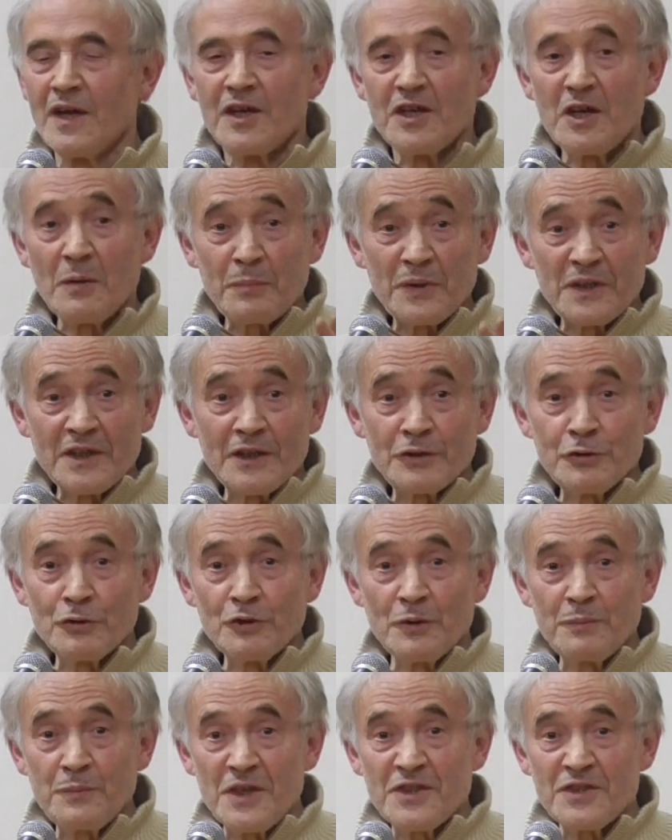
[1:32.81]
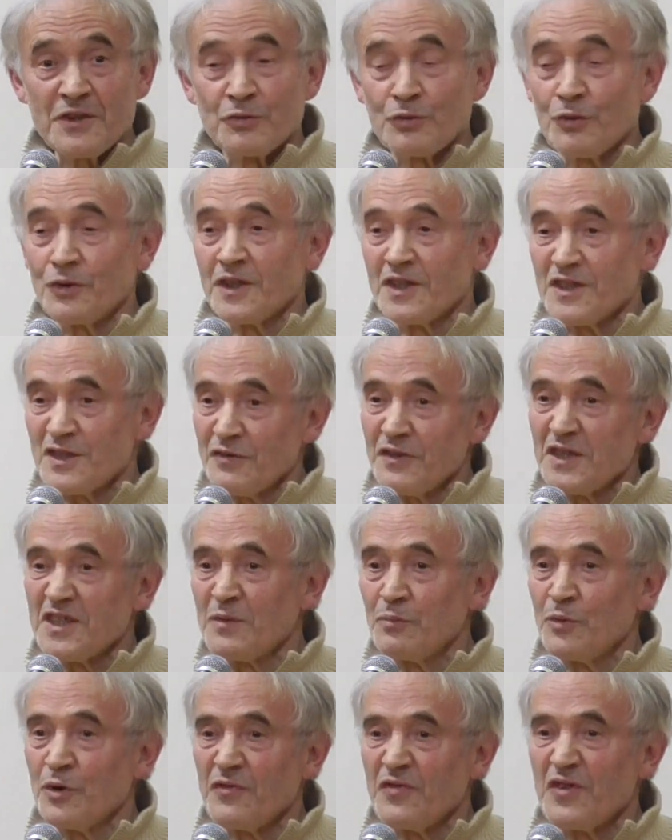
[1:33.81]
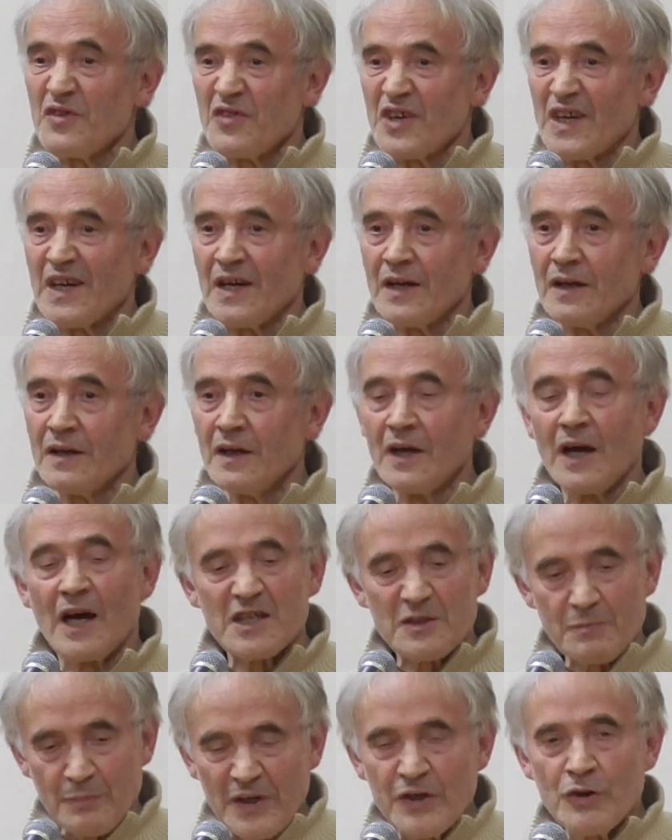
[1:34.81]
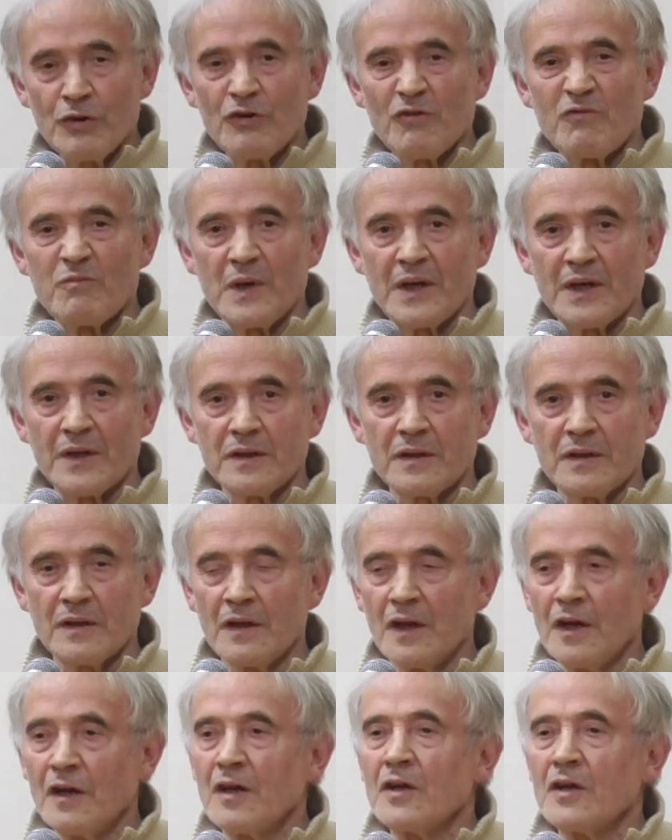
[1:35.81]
Я подготовила песенку, она называется «Мой февраль», а спою ее в марте.